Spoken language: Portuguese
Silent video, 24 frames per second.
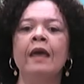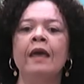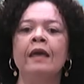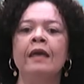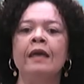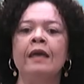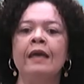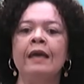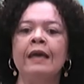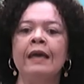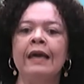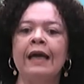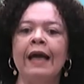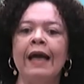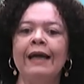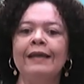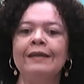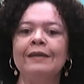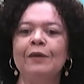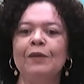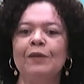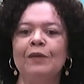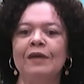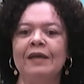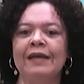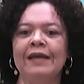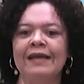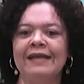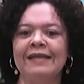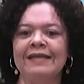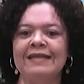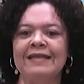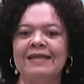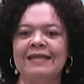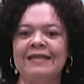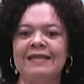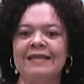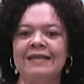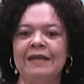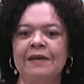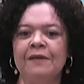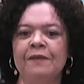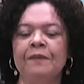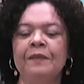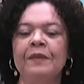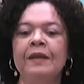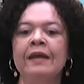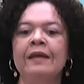que cada
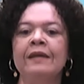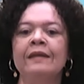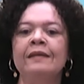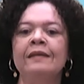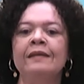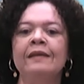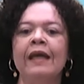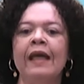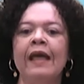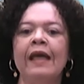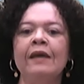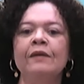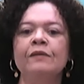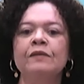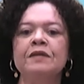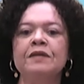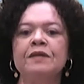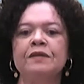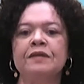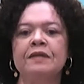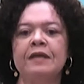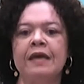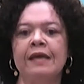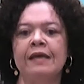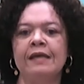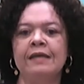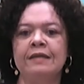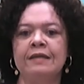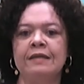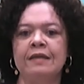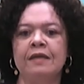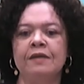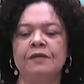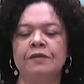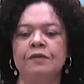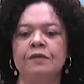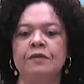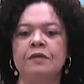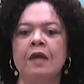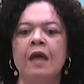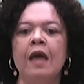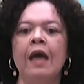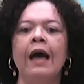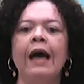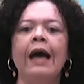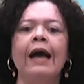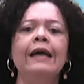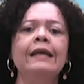organização tem os seus requisitos.
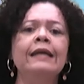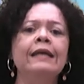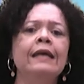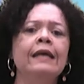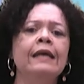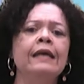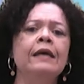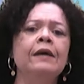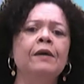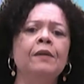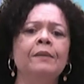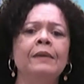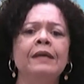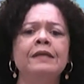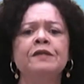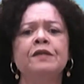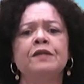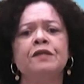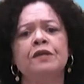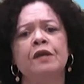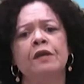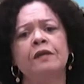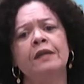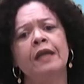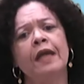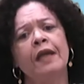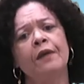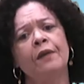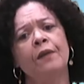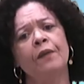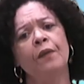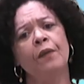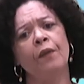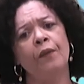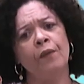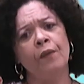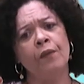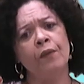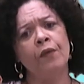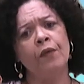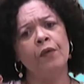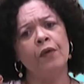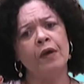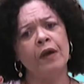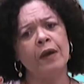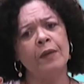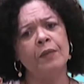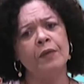Ah, não, mas eu só tenho um
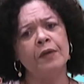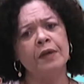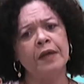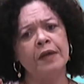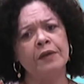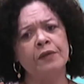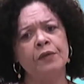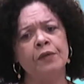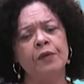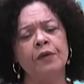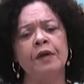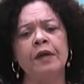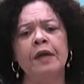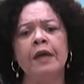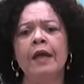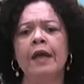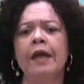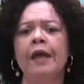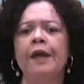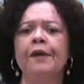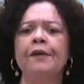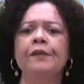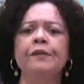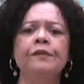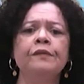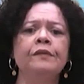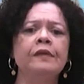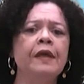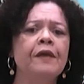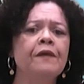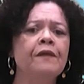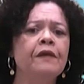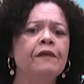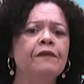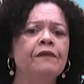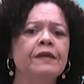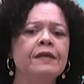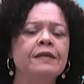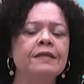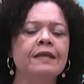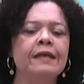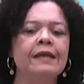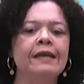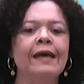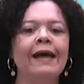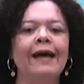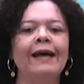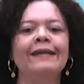colaborador, eu não tenho que
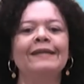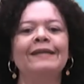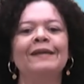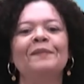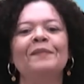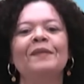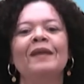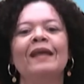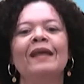fazer nada.